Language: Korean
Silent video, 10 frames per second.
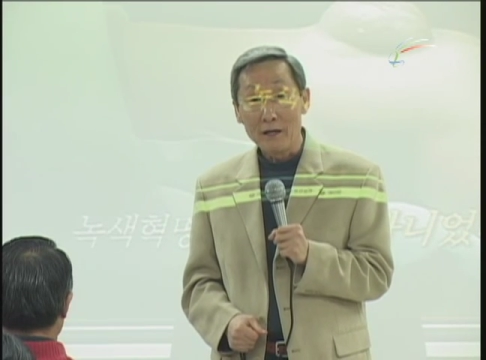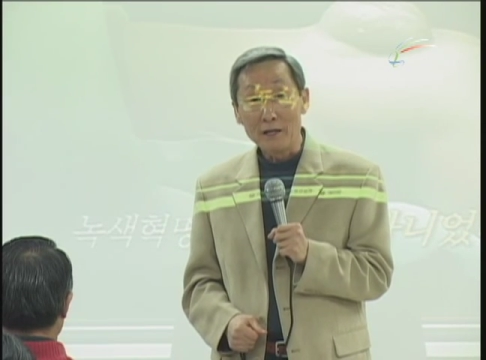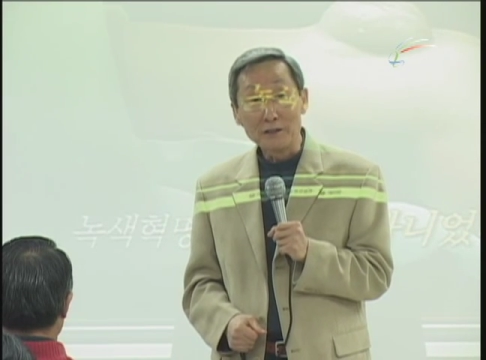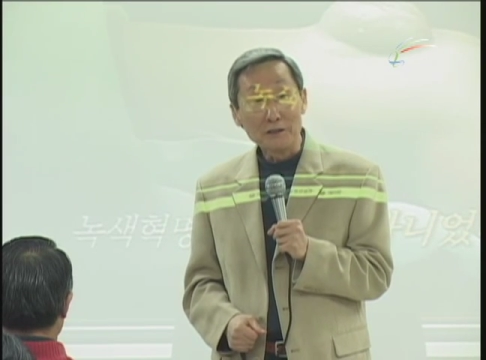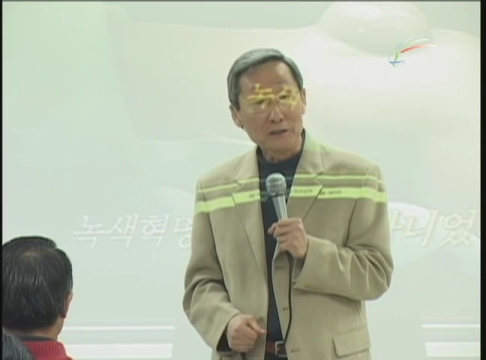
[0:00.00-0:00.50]

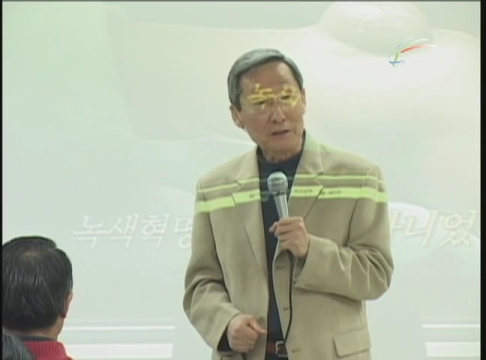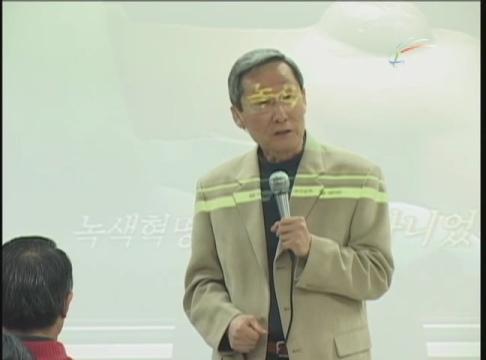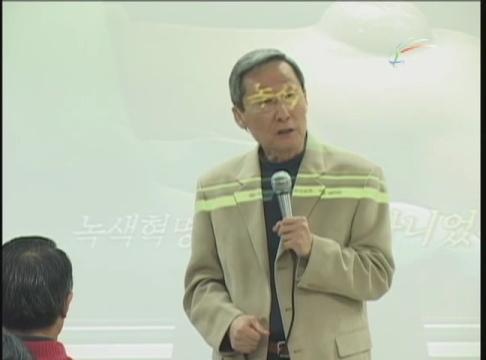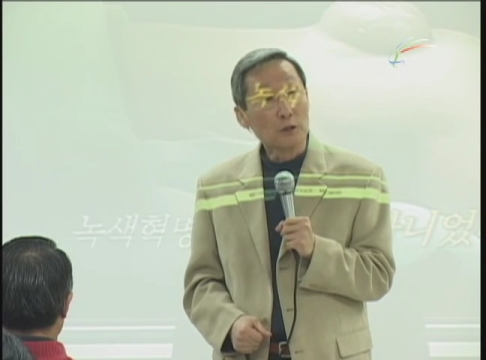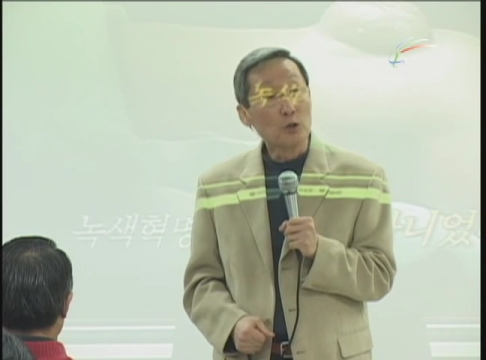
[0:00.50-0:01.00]

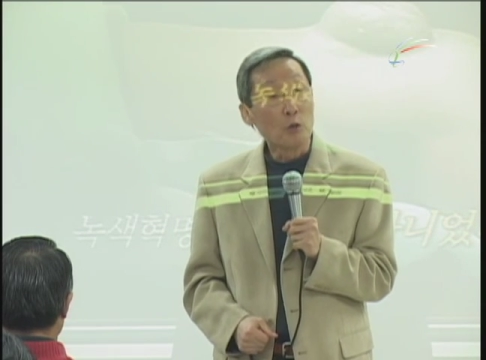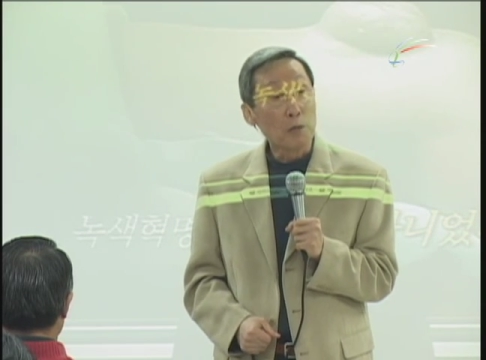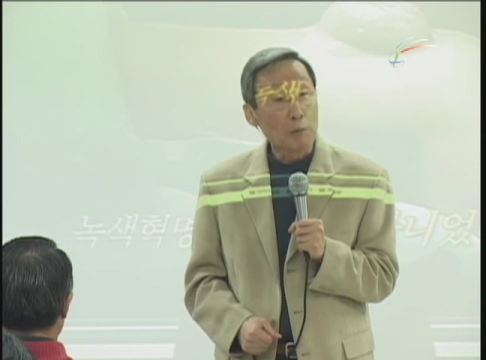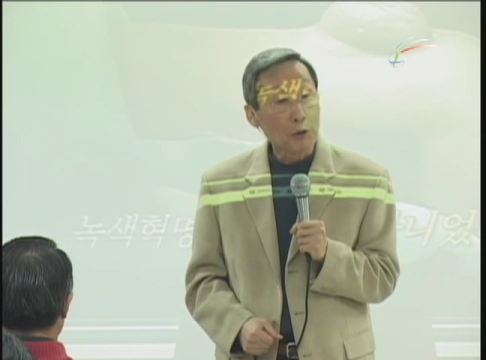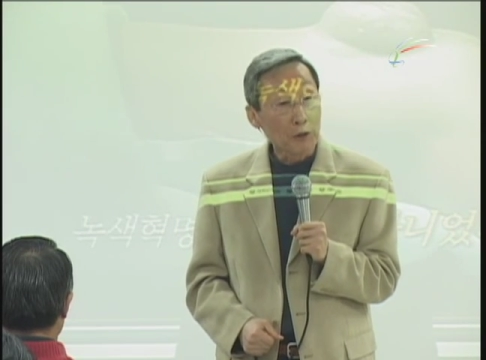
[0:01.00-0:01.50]
하늘이 더
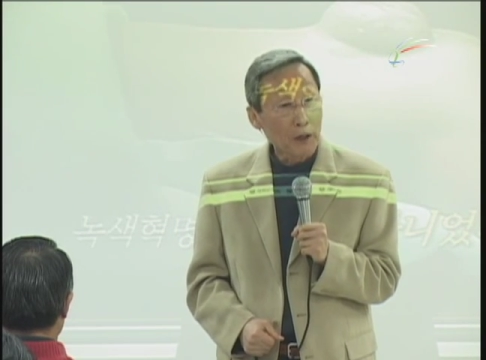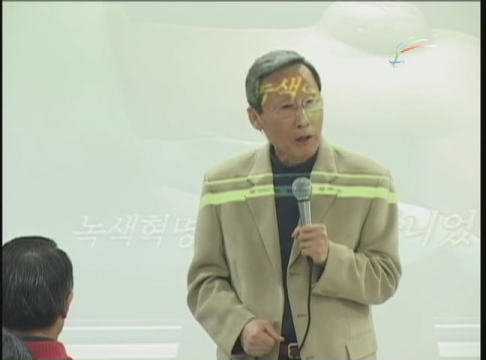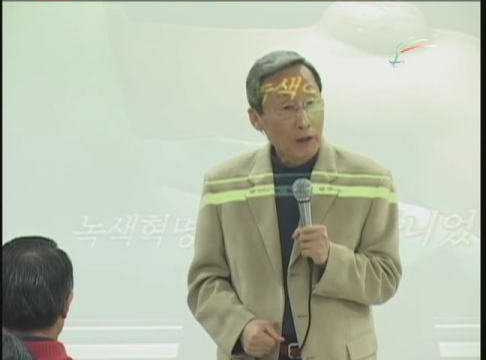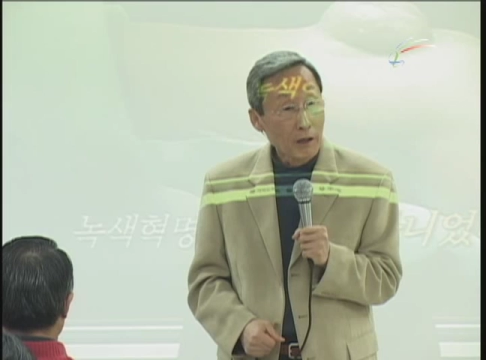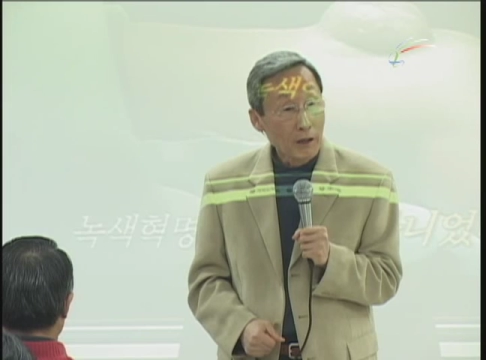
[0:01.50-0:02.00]
높아 보여.